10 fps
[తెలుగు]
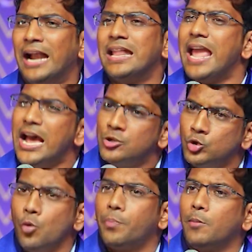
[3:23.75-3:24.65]
అంటే
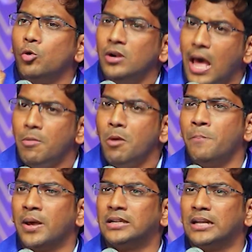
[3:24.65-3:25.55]
యేసు ప్రభు నామం
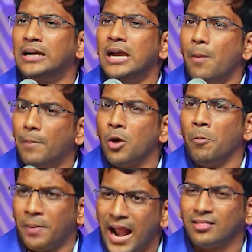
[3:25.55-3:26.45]
పెరట మనం
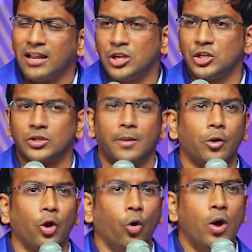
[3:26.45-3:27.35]
ప్రార్థన
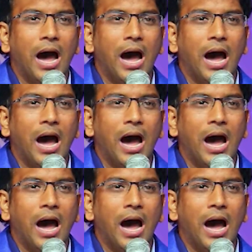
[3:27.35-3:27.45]
చేసినప్పుడు